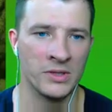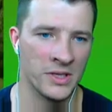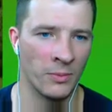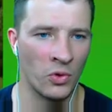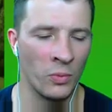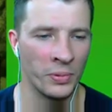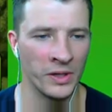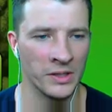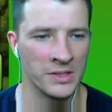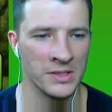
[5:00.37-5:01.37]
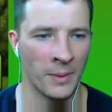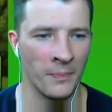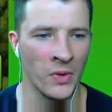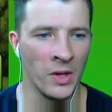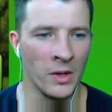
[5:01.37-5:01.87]
mit seinem Kumpel da
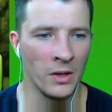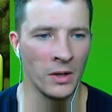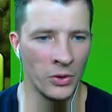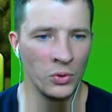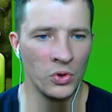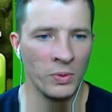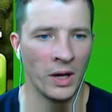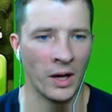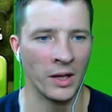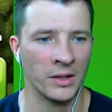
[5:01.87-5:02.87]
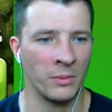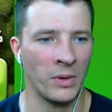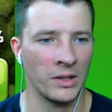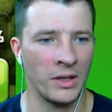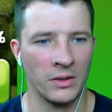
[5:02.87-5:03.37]
zusammen äh, YouTuber-Raten
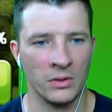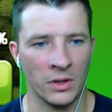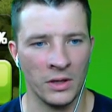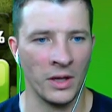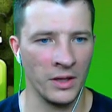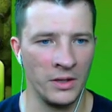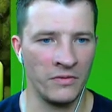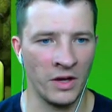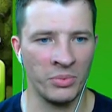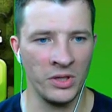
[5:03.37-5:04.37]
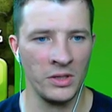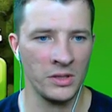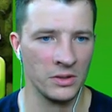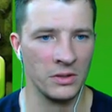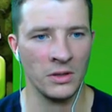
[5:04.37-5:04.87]
gemacht hat und dann, ja, hier, wer bin
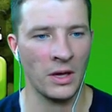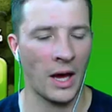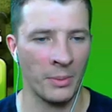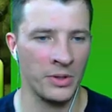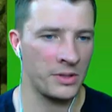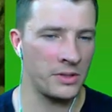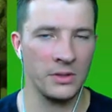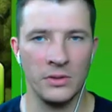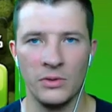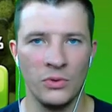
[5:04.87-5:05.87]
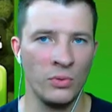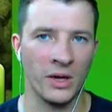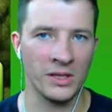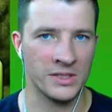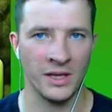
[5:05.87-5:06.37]
ich? Äh, Habe ich
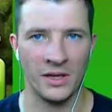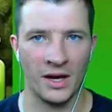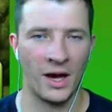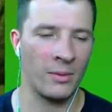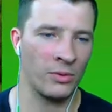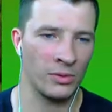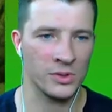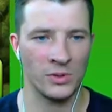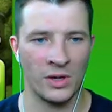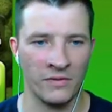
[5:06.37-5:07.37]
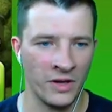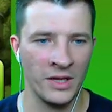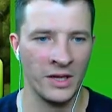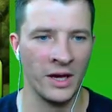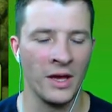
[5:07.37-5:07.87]
über 10k Abos oder
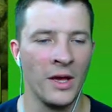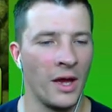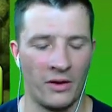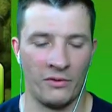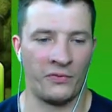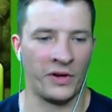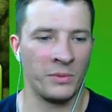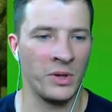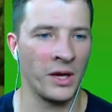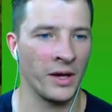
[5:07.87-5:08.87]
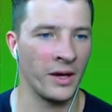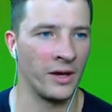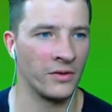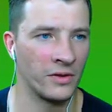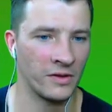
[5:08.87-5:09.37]
weniger? Äh, fand ich mega
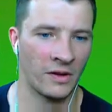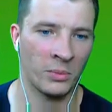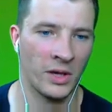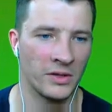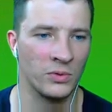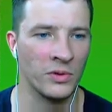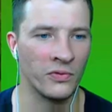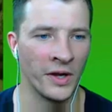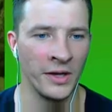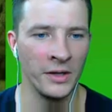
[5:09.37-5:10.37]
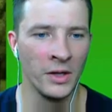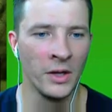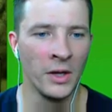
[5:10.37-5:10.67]
geil. Also, das hat mir echt gut gefallen.